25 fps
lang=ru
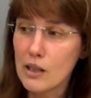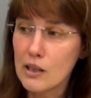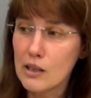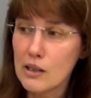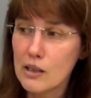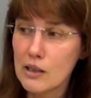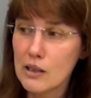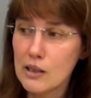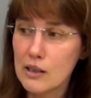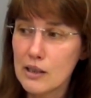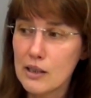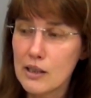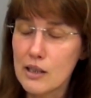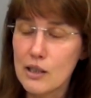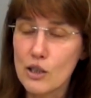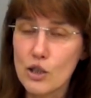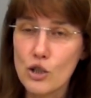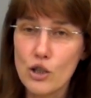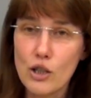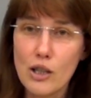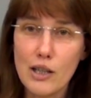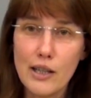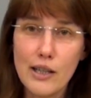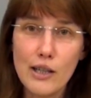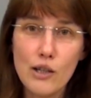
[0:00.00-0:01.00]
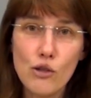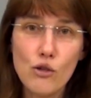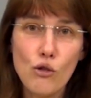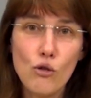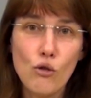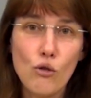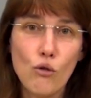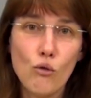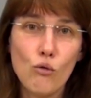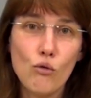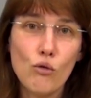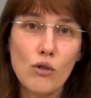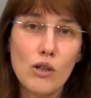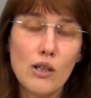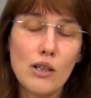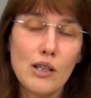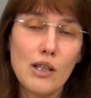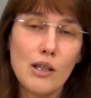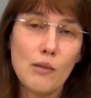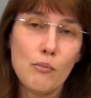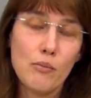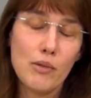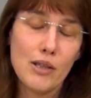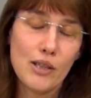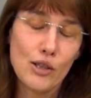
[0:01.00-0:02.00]
Э, к сожалению,
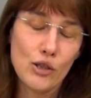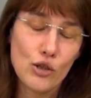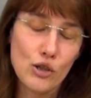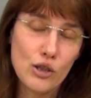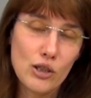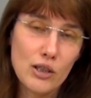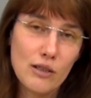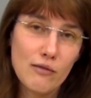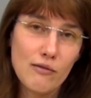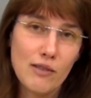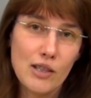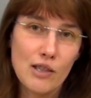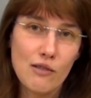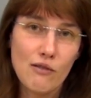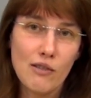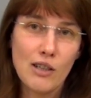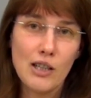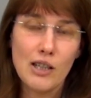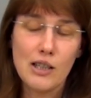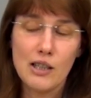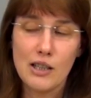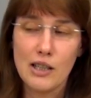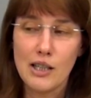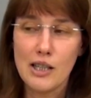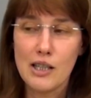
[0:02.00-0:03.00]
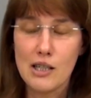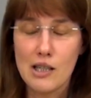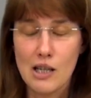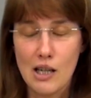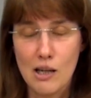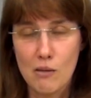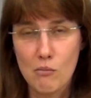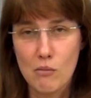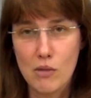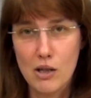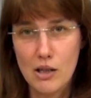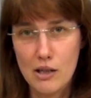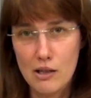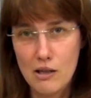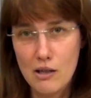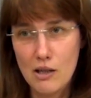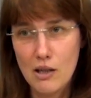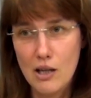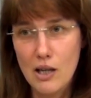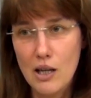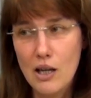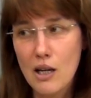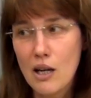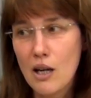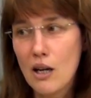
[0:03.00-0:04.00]
он не пережил возвратные
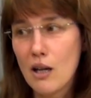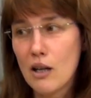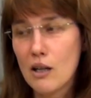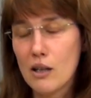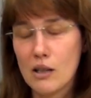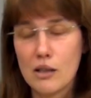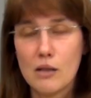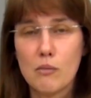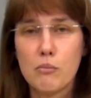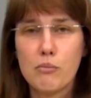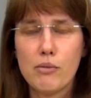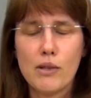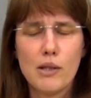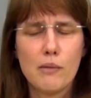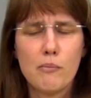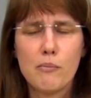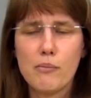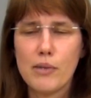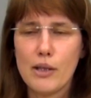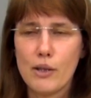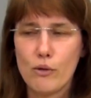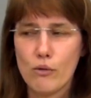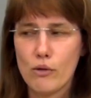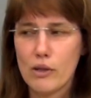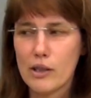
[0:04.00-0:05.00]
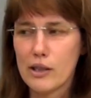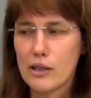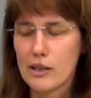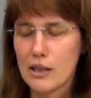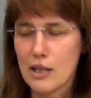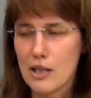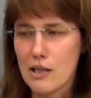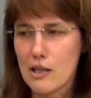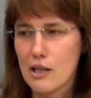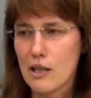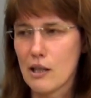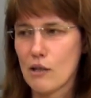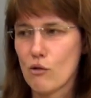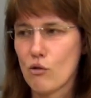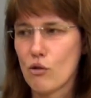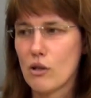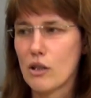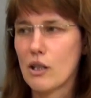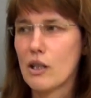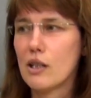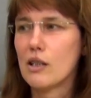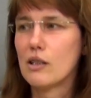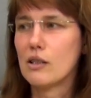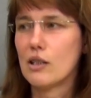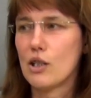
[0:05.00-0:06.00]
заморозки – это пару лет назад
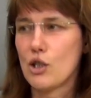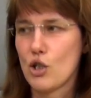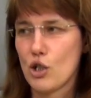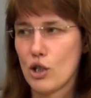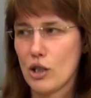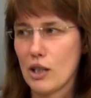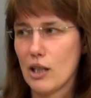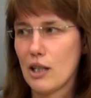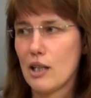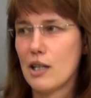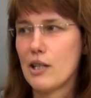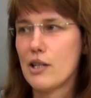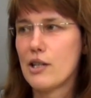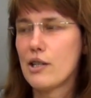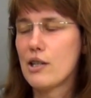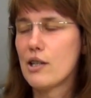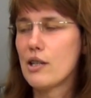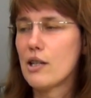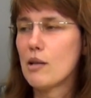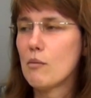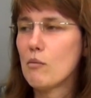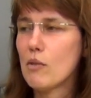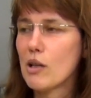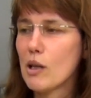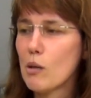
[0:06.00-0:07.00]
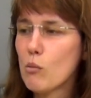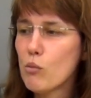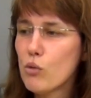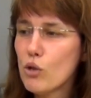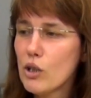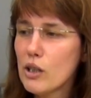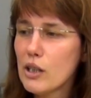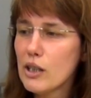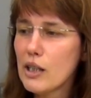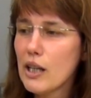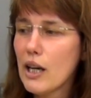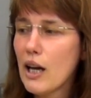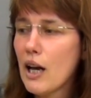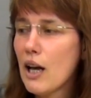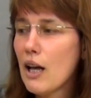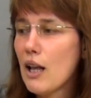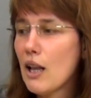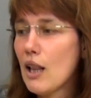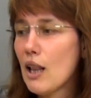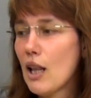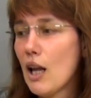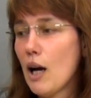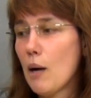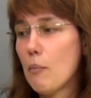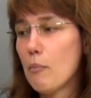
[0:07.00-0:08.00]
он, э, начинались с ним работы.
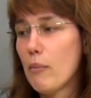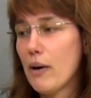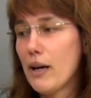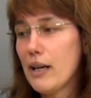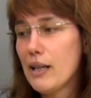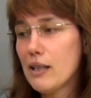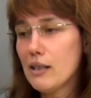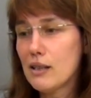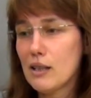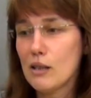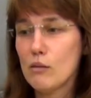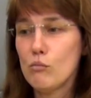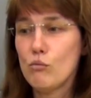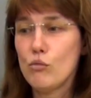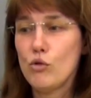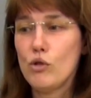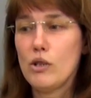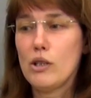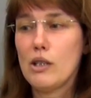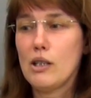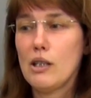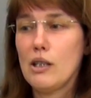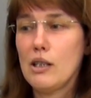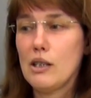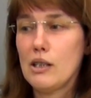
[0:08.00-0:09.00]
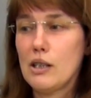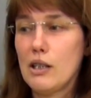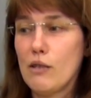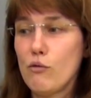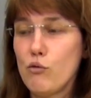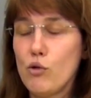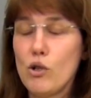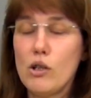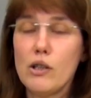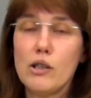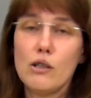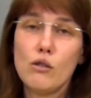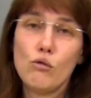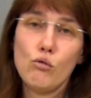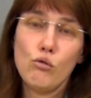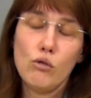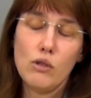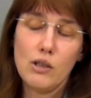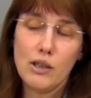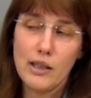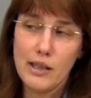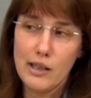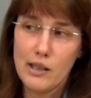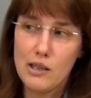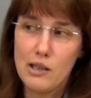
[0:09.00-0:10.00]
Поэтому я довольно
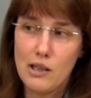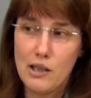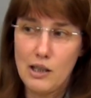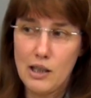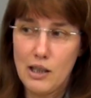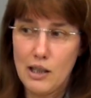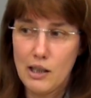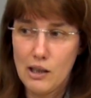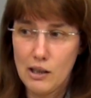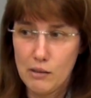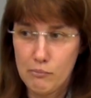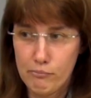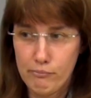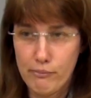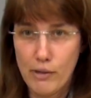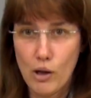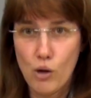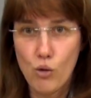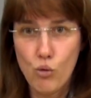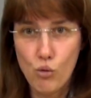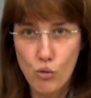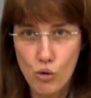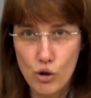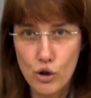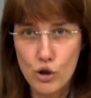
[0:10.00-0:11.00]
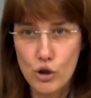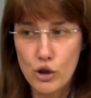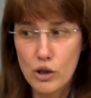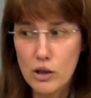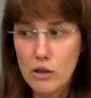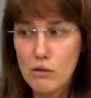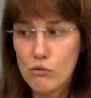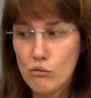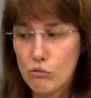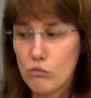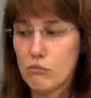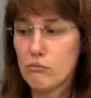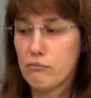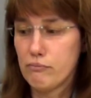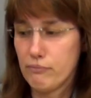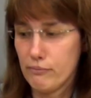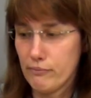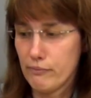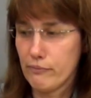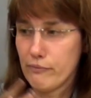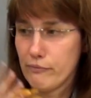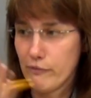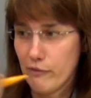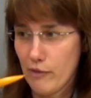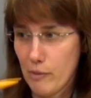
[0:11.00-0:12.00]
долго искала похожий. Ну,
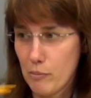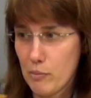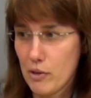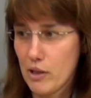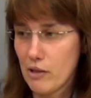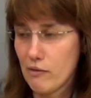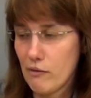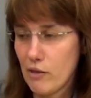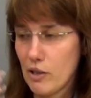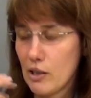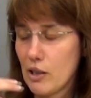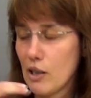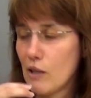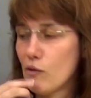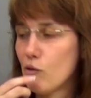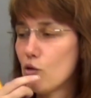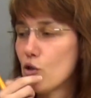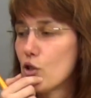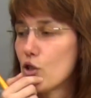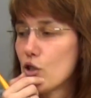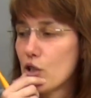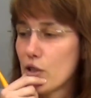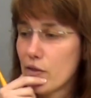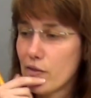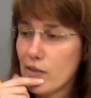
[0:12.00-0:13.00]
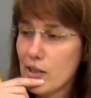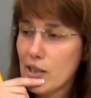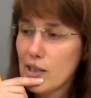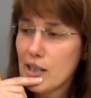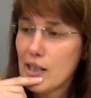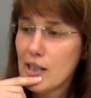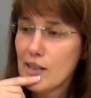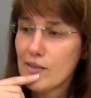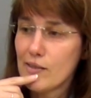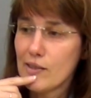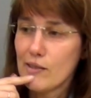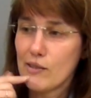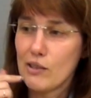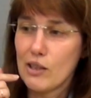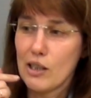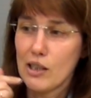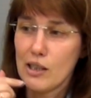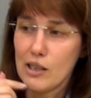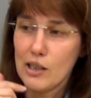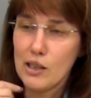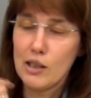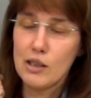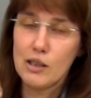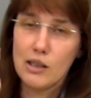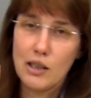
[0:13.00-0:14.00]
во-первых, того же вида. А
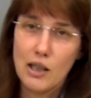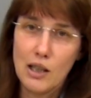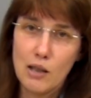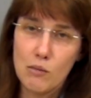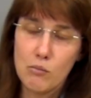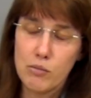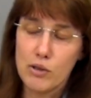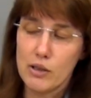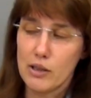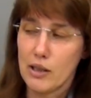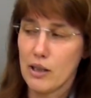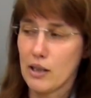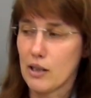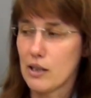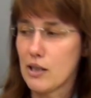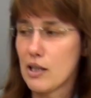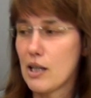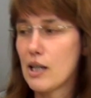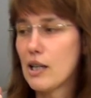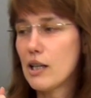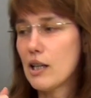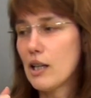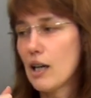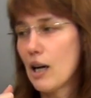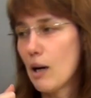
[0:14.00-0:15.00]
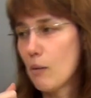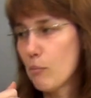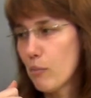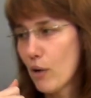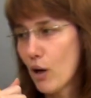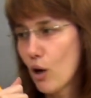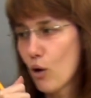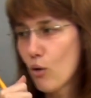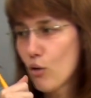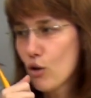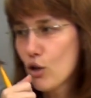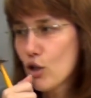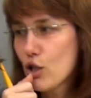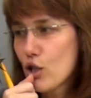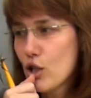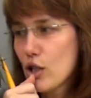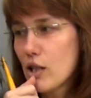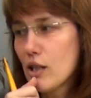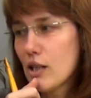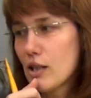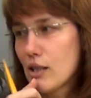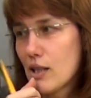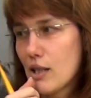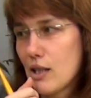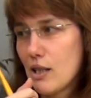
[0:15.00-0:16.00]
во-вторых, как бы так, слегка
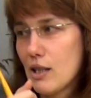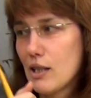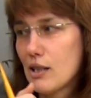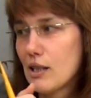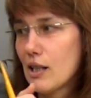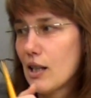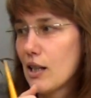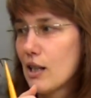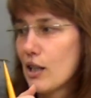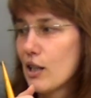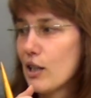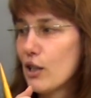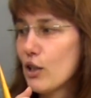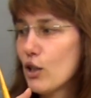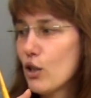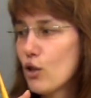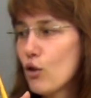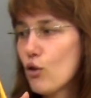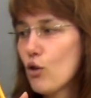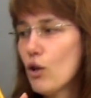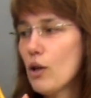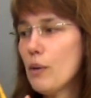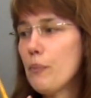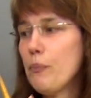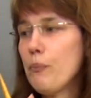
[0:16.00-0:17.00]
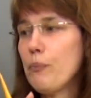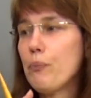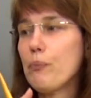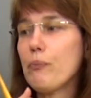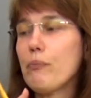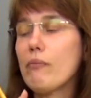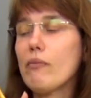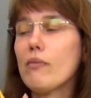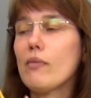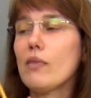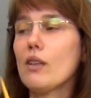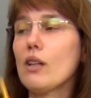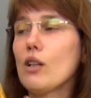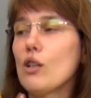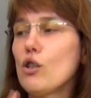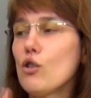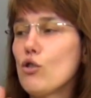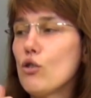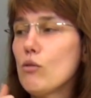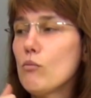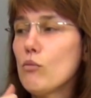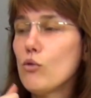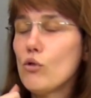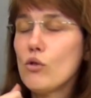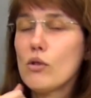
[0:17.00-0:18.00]
похожий. Это не так легко,
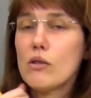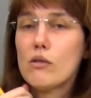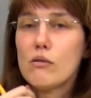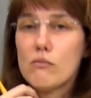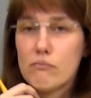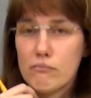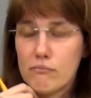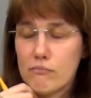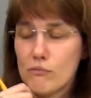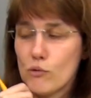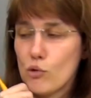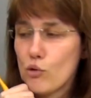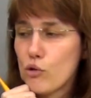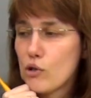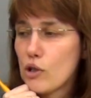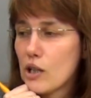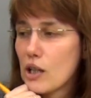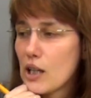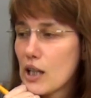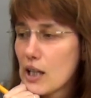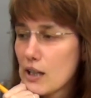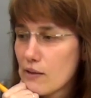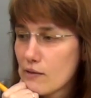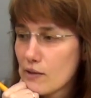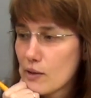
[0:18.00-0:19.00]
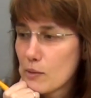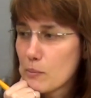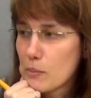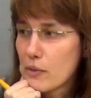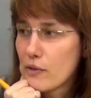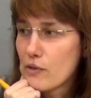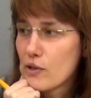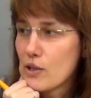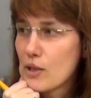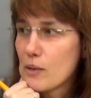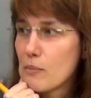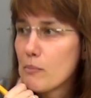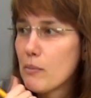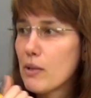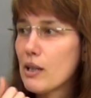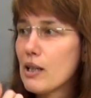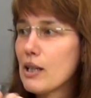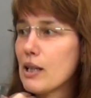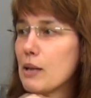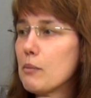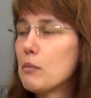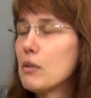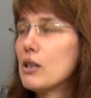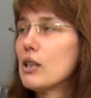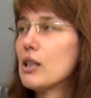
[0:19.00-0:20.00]
чтобы он устраивал по всем
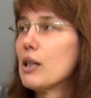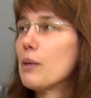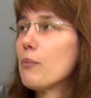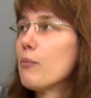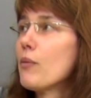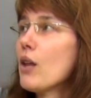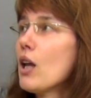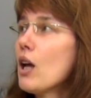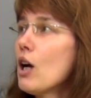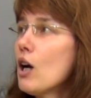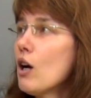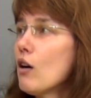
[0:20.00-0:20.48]
параметрам.